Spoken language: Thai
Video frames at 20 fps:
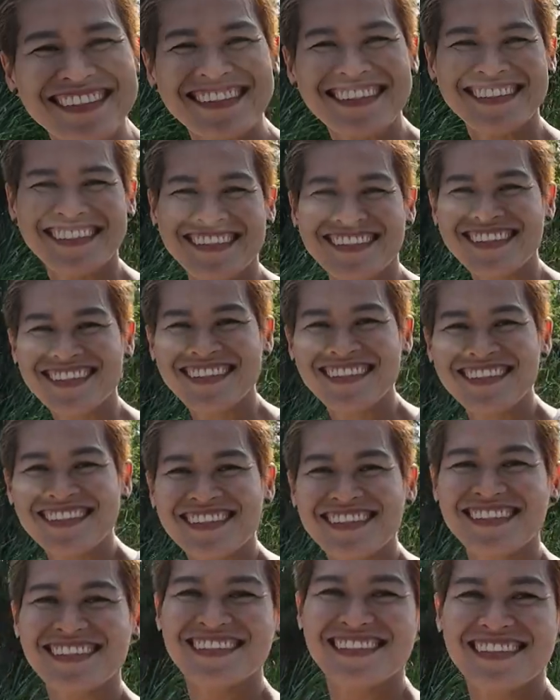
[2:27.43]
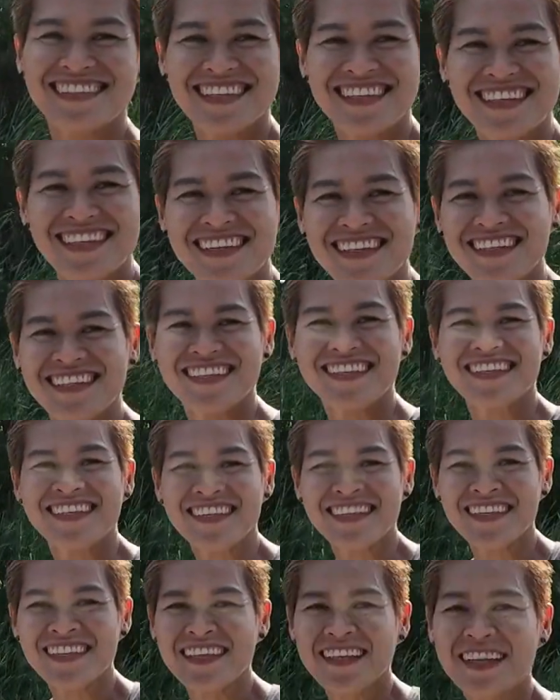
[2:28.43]
ทุกวันนี้แบบว่าวิ่งติดถ้วย
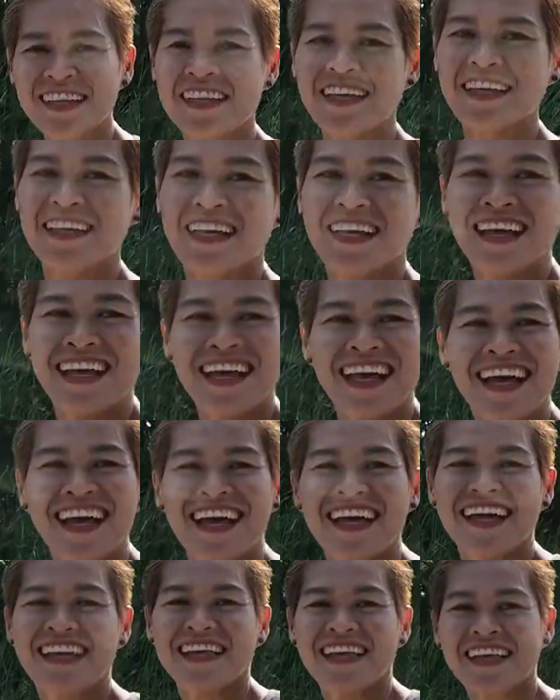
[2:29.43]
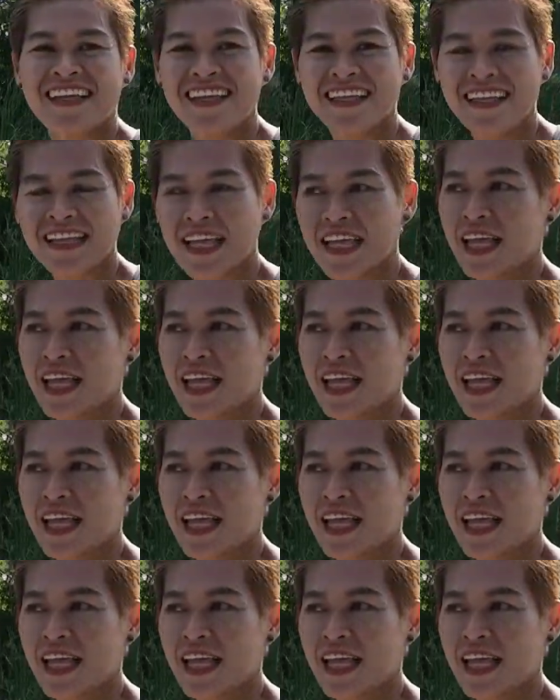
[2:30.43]
อะไรแล้วสามีภูมิใจไหม